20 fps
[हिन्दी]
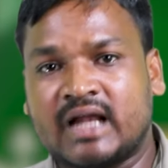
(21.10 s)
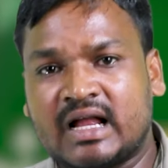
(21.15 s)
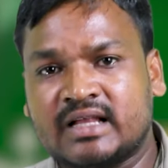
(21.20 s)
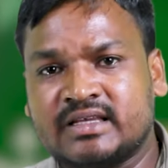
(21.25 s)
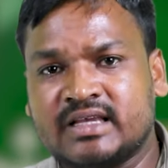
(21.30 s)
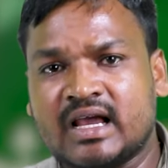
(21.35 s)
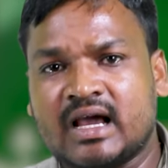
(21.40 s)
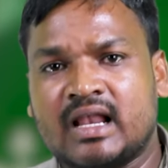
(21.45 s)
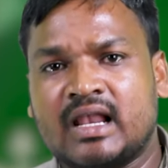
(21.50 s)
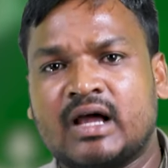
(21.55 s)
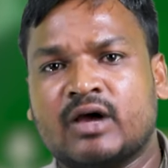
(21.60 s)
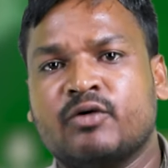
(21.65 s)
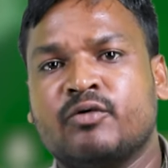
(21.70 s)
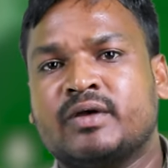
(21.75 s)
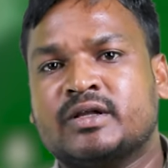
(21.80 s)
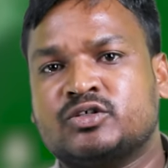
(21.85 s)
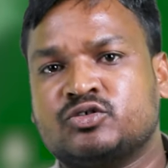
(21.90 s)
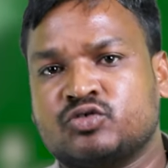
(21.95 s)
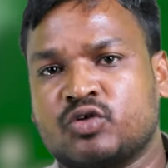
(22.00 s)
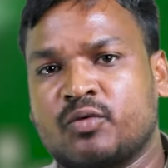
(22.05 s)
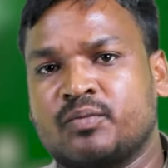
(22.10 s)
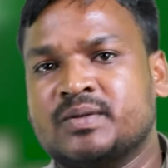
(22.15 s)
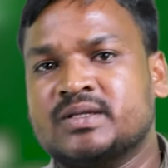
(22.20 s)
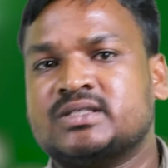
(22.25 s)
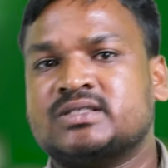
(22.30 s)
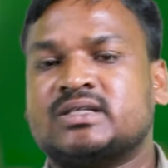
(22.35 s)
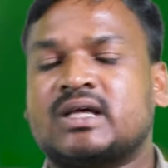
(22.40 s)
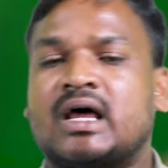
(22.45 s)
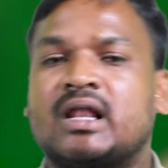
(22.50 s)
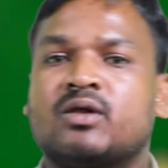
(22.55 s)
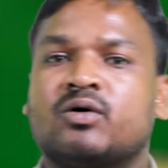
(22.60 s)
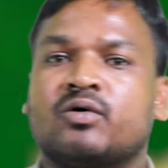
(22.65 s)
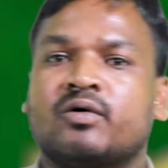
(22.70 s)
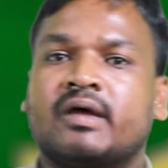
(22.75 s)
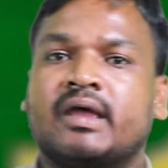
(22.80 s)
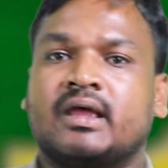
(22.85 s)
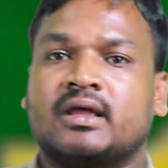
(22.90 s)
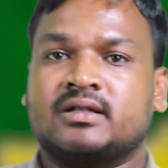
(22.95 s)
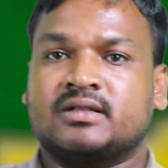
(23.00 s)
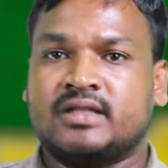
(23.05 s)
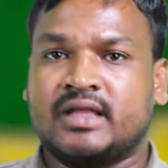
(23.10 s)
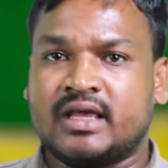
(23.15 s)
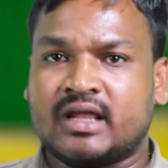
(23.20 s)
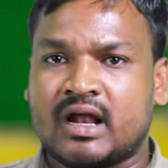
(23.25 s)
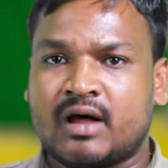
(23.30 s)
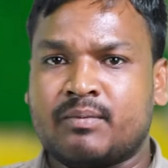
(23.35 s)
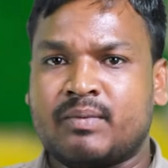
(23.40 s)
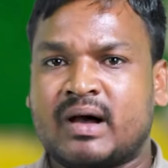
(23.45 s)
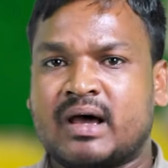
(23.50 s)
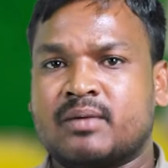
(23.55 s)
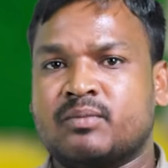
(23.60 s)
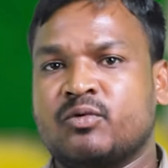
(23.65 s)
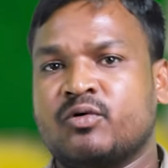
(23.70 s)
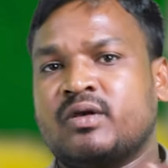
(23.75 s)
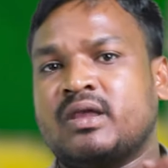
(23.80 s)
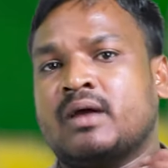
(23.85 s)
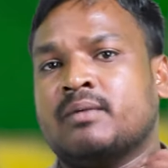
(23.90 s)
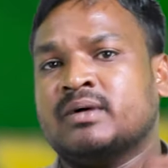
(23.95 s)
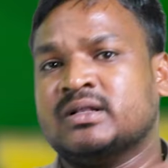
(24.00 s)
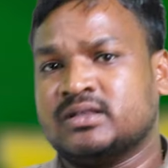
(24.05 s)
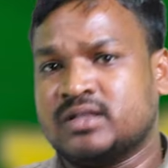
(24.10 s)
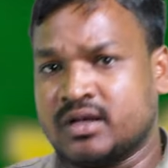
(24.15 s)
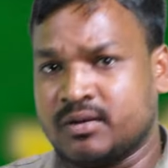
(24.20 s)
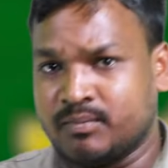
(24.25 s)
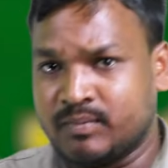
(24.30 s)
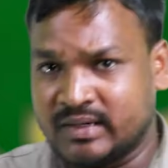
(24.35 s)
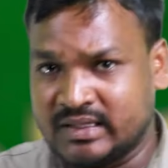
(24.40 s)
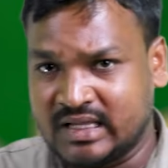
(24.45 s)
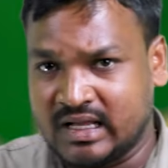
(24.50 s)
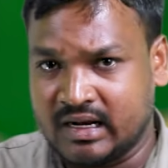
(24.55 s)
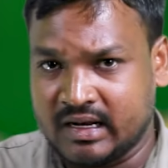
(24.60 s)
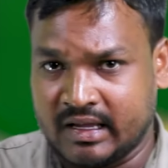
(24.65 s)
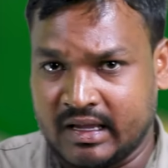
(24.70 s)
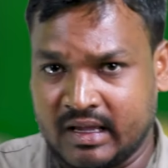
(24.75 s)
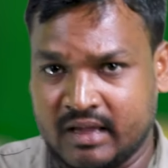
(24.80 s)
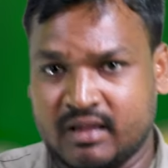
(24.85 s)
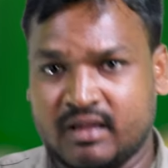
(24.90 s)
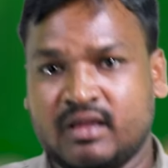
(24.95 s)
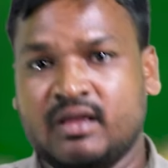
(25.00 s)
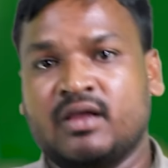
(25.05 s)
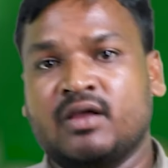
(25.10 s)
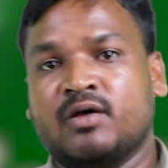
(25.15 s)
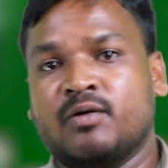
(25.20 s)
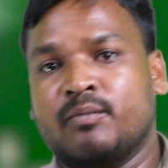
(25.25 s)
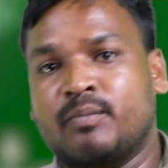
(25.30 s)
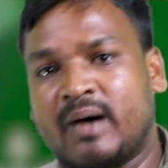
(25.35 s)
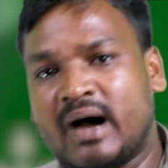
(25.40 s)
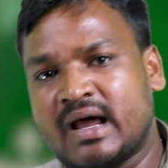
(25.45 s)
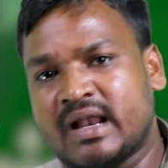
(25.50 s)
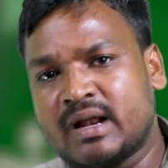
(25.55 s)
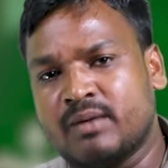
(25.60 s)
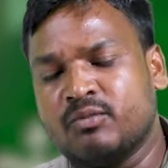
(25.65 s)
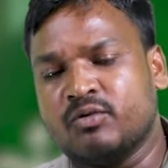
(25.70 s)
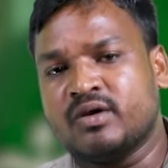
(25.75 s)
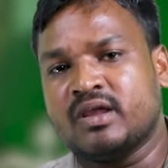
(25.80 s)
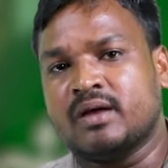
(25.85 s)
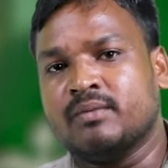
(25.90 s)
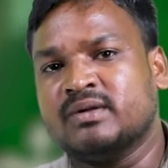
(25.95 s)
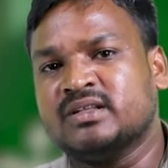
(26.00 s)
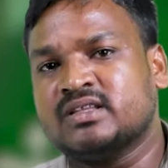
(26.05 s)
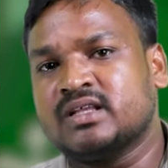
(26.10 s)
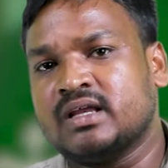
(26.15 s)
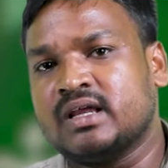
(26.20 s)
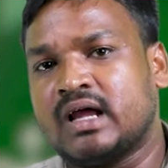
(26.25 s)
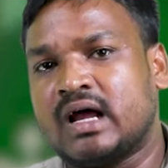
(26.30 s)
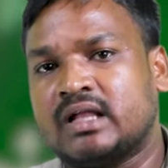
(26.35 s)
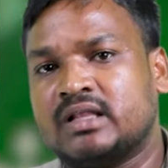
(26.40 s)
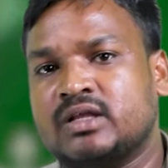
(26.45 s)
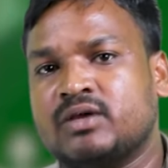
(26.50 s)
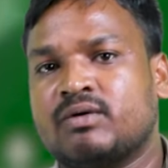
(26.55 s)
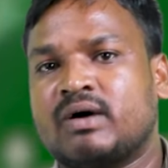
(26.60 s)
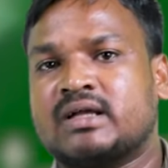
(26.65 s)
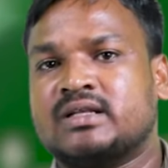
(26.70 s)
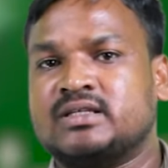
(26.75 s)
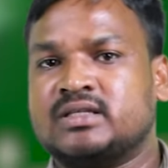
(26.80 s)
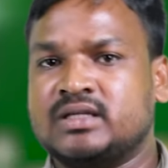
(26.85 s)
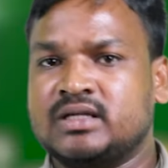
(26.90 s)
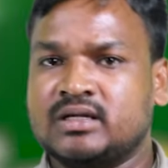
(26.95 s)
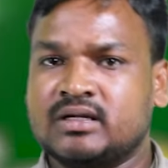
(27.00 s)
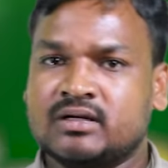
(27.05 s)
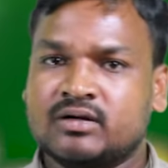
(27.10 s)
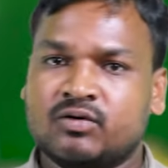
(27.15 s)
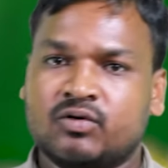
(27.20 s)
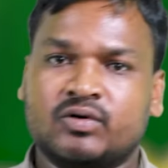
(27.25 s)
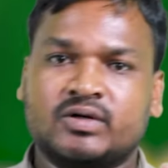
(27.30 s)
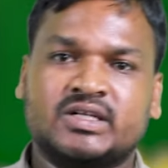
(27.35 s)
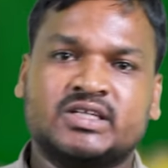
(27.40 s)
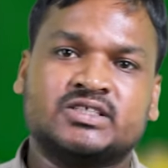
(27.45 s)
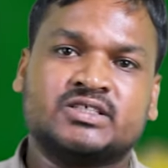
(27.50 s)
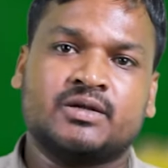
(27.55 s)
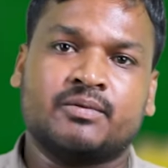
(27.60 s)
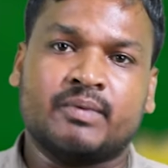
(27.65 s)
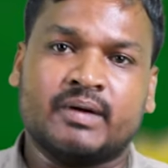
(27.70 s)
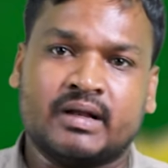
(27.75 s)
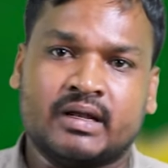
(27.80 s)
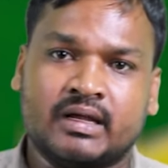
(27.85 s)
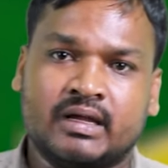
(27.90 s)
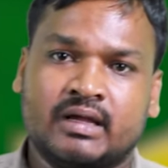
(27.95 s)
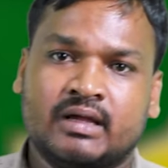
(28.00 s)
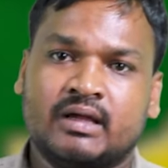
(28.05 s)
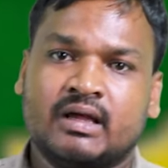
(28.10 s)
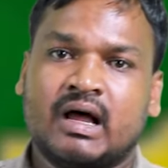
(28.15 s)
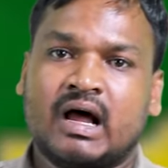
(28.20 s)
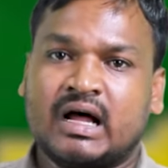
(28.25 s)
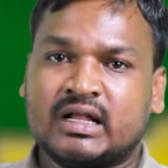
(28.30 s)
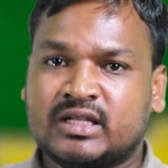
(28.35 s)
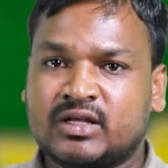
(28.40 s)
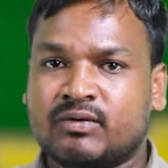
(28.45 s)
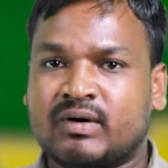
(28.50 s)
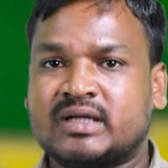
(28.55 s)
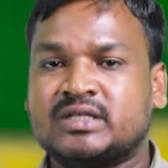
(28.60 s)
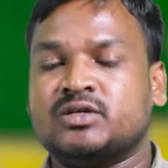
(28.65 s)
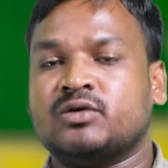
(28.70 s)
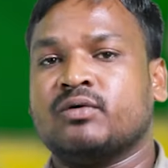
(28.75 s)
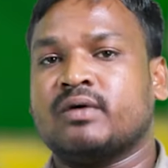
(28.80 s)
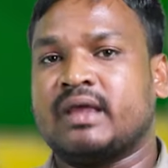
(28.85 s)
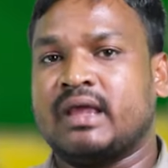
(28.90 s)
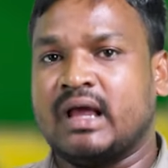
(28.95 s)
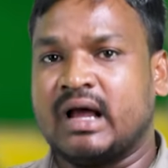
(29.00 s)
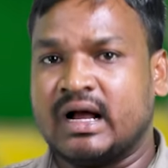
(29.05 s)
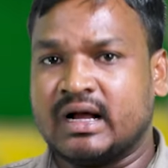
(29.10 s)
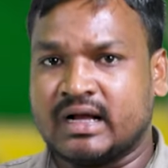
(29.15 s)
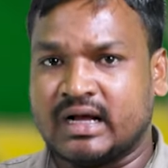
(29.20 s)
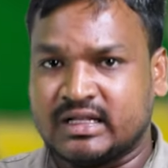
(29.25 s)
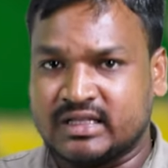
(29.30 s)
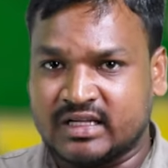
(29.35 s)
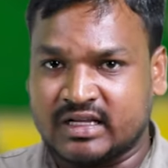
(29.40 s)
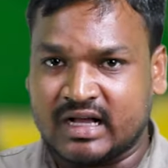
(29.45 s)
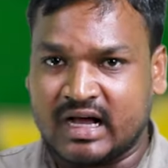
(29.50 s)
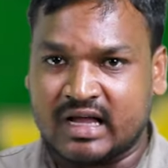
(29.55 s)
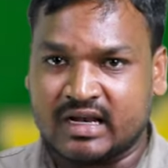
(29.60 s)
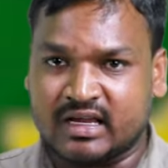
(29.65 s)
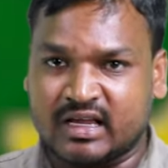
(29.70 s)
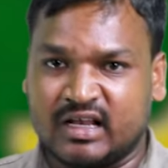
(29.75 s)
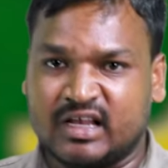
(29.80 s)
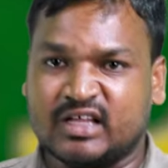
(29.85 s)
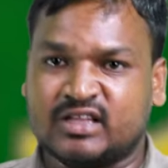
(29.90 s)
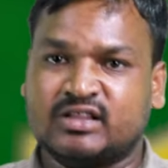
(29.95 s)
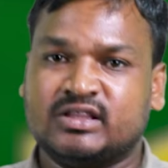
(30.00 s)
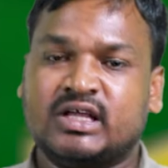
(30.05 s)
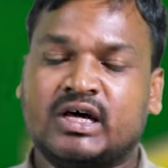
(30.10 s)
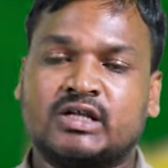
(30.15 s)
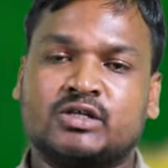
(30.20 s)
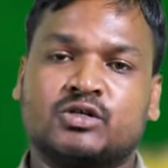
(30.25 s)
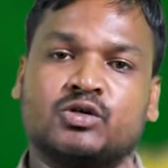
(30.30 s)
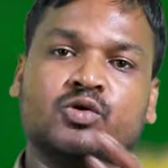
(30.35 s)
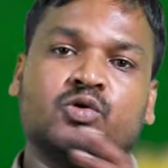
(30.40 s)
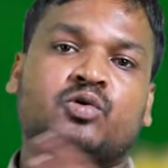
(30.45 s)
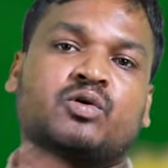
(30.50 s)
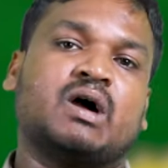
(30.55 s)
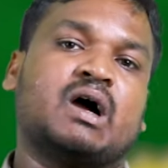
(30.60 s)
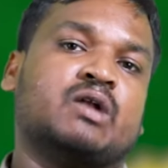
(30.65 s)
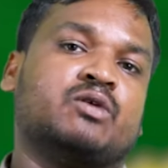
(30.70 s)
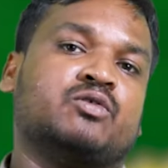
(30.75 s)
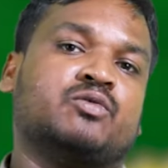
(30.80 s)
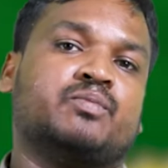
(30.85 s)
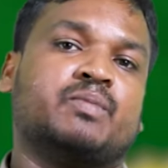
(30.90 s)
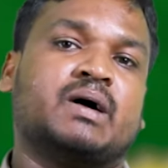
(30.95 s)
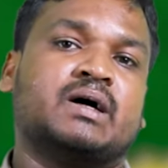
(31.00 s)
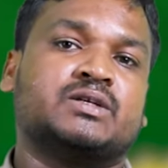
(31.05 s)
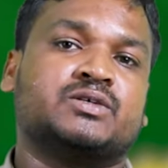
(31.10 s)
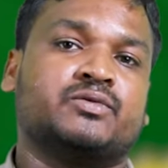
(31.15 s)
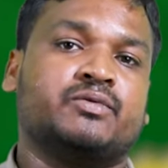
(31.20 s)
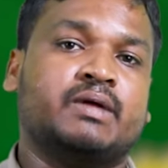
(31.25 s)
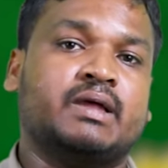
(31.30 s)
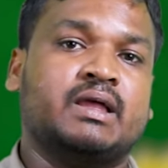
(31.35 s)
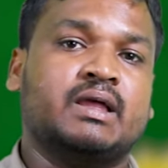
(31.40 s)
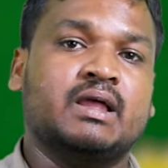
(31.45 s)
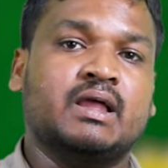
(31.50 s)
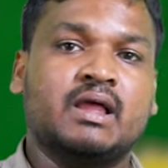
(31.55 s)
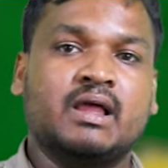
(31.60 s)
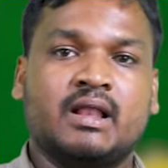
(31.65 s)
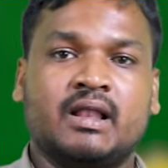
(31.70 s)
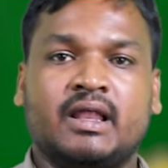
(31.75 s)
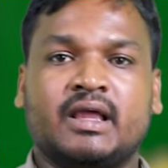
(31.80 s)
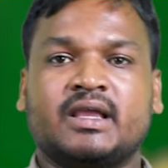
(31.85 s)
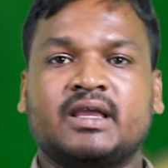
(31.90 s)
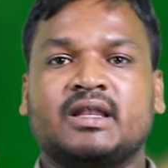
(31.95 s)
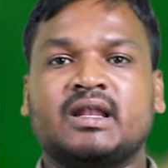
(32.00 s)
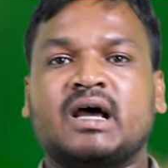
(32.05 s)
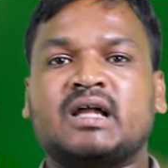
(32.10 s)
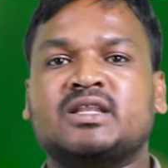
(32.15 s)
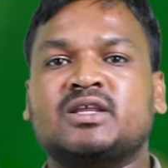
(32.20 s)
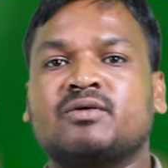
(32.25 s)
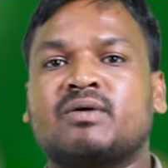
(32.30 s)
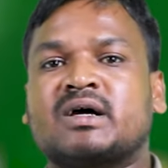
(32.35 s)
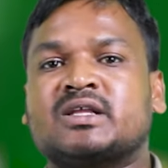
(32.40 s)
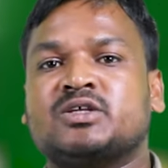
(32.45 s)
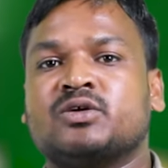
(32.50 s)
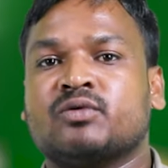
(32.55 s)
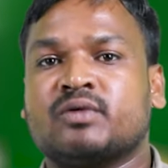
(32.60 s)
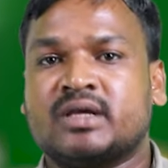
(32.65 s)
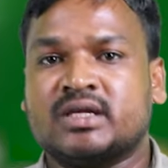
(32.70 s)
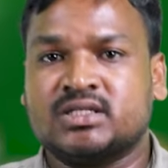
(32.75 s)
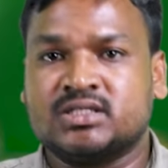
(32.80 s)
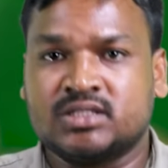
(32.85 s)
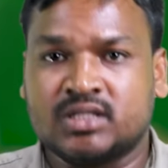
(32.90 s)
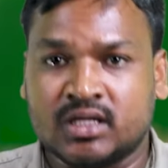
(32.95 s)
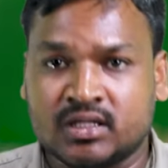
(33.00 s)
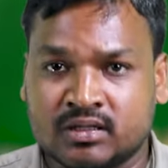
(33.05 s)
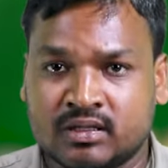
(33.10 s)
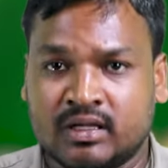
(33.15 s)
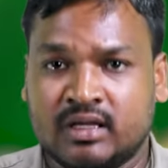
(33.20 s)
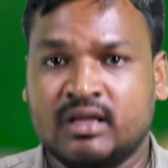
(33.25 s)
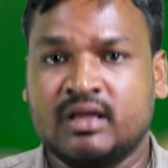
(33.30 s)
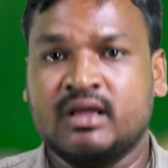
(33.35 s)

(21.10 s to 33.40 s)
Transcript: राज्य अलग हुए 24 साल हो गए तेरह बार मुख्यमंत्री बदल गए बारह मुख्यमंत्री आदिवासी कोटे से बने आदिवासियों के हक अधिकार के लिए दर्जनों कानून पास हुए लेकिन आदिवासियों की स्थिति